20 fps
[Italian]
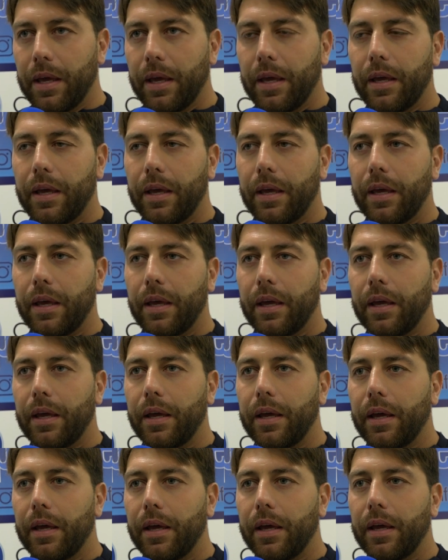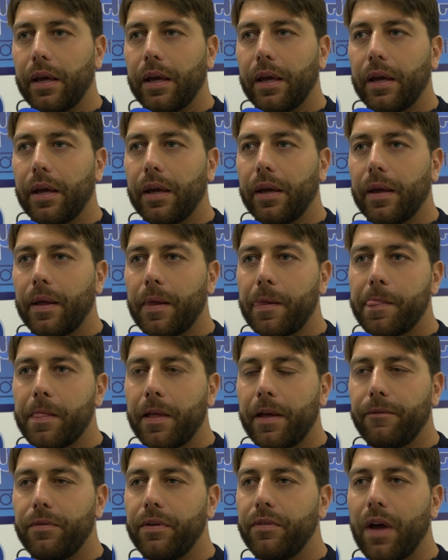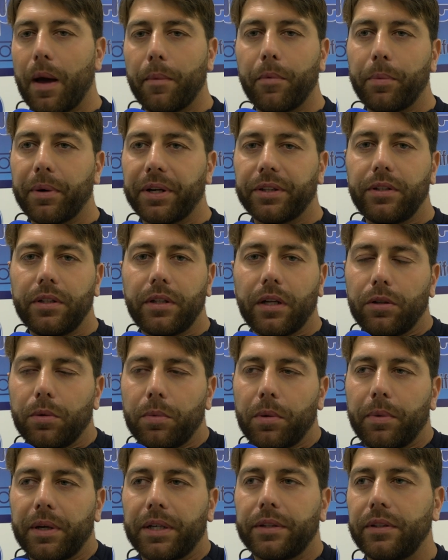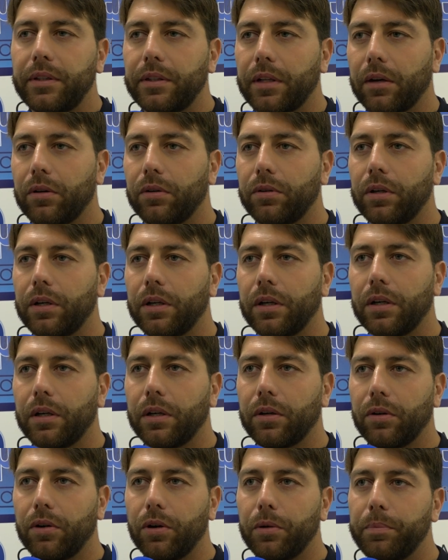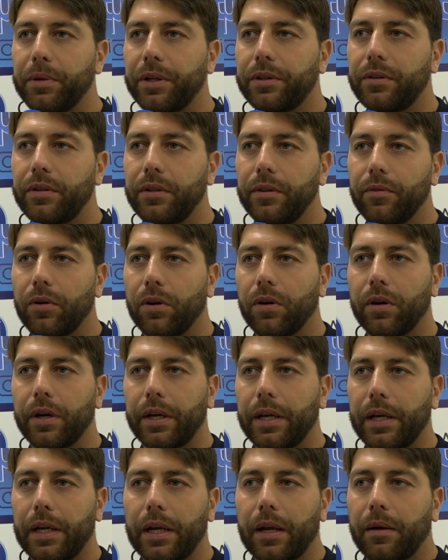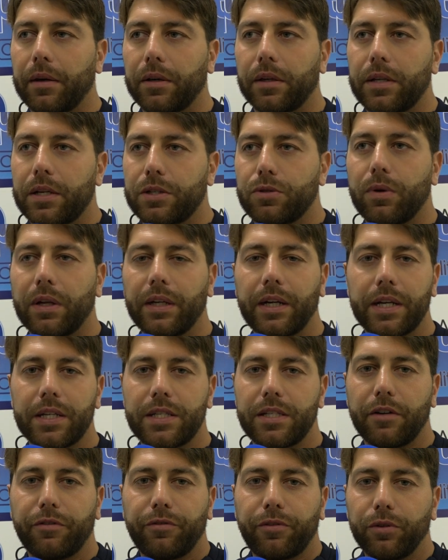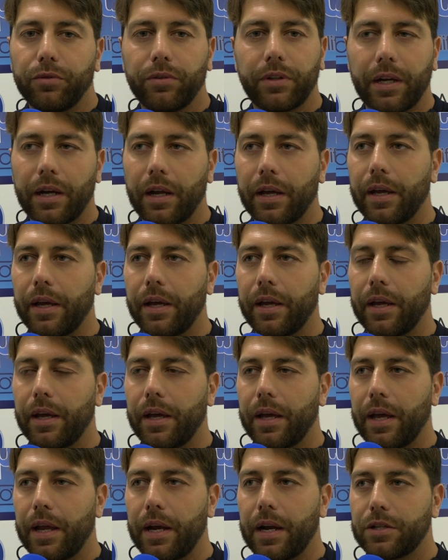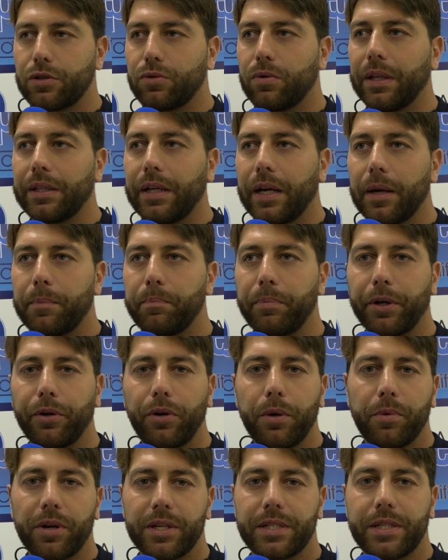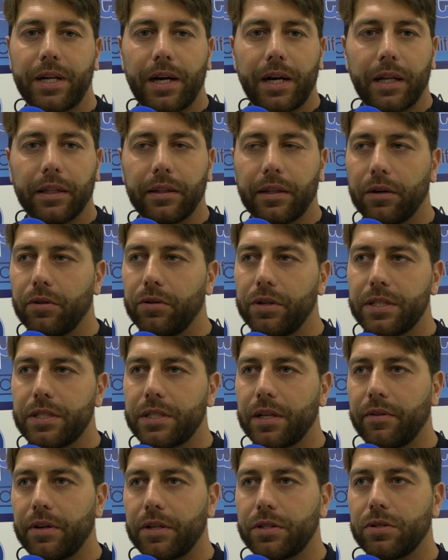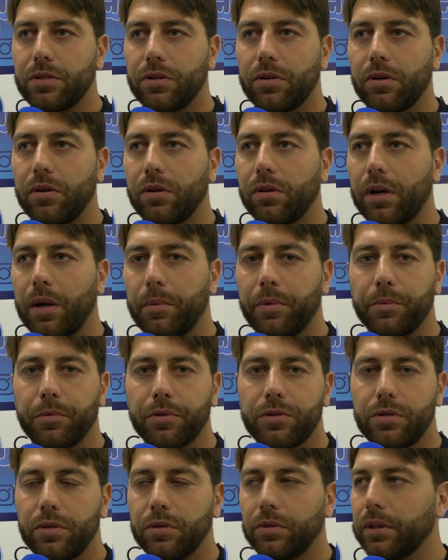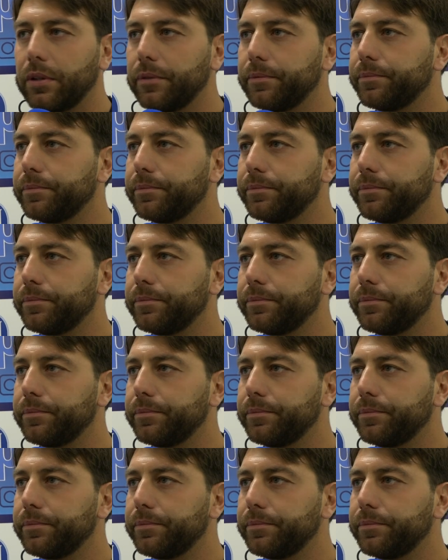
e, e viviamo partita dopo partita con, con l'obiettivo che la, la, squadra che si affronta è la, è la squadra che per noi può essere l'antagonista verso la promozione.